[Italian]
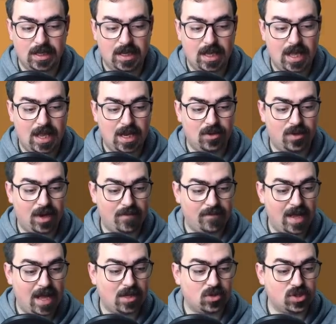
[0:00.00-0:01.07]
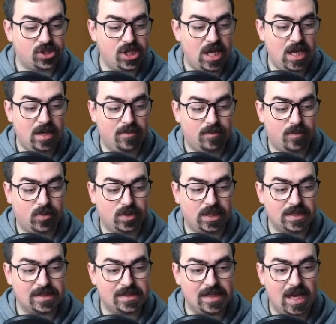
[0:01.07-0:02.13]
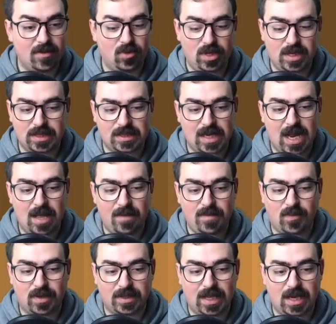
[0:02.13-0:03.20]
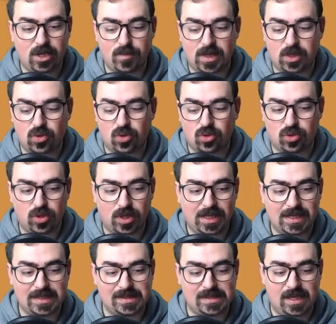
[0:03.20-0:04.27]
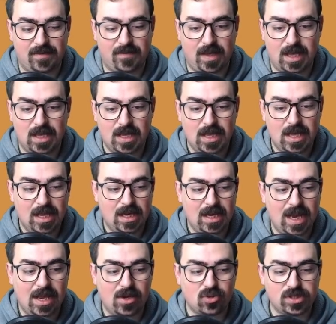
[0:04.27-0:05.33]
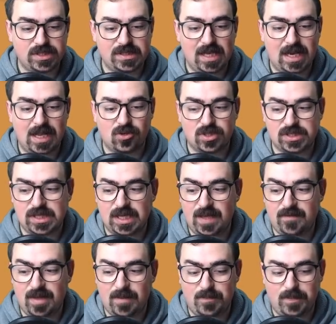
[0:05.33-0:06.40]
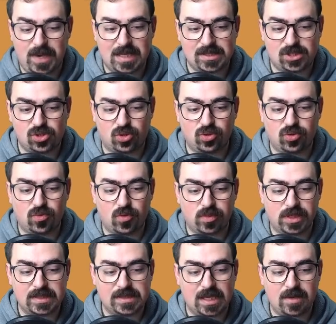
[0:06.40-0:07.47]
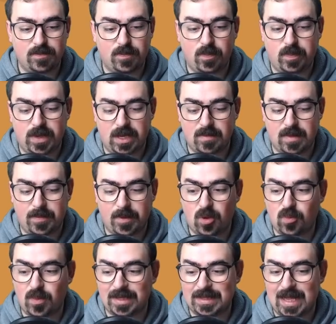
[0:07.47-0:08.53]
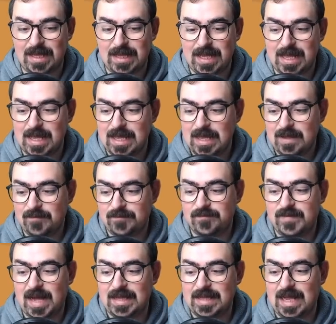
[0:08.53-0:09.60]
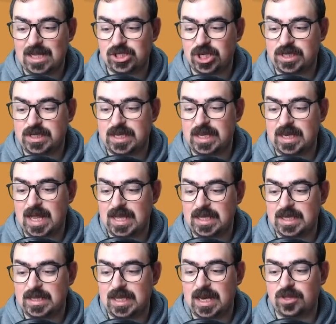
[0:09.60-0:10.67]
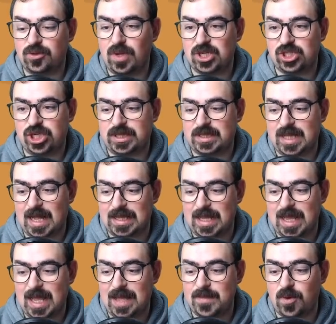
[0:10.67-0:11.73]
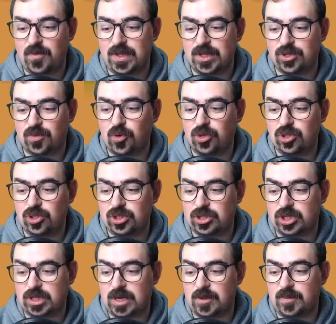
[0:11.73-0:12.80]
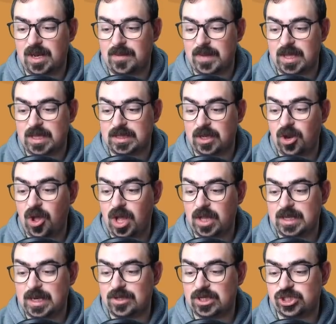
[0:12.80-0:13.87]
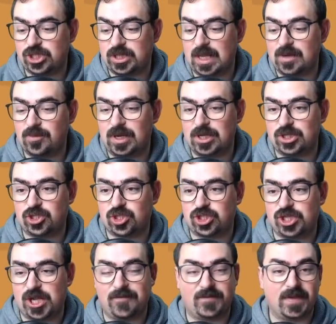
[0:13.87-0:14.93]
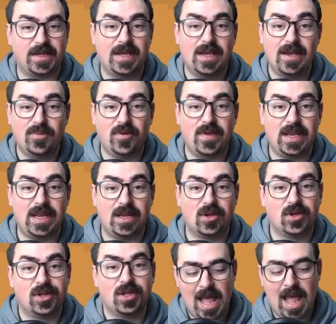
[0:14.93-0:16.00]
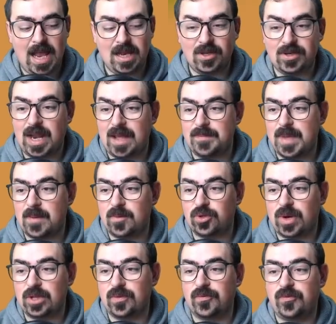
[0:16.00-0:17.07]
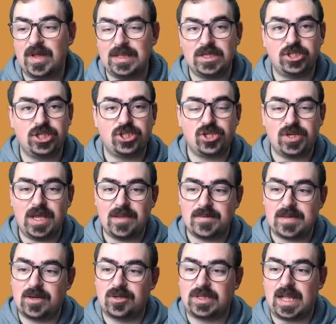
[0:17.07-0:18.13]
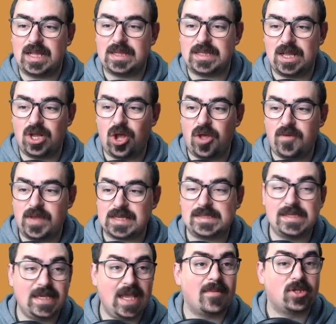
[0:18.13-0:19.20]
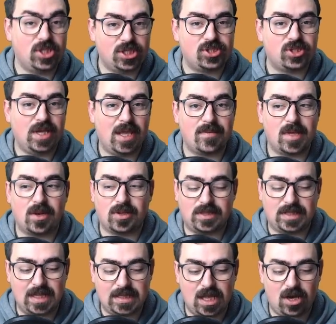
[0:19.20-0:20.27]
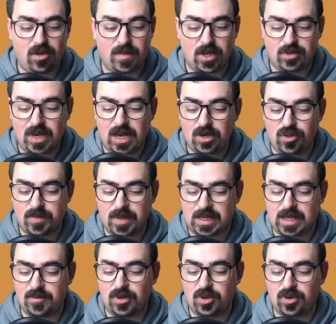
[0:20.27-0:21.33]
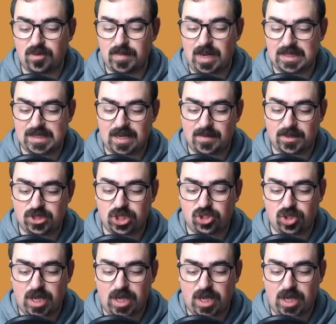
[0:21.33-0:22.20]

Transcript: allora, vai così, potenziamoli entrambi, guardate come corrono aggressivi. La rossa, la rossa gli va appresso, lo dovevo potenziare un po' prima, però guardate, va dalla cecchina, gli tira due ascettate e abbiamo vinto molto tranquillamente. No, ha tirato ascettare pure a Ciccio Chef, poverino. Allora, abbiamo trovato un fan di Ciccio Gamer 89 che si chiama Ciccio Gamer 89, ma non è lui perché quello normale si chiama Ciccio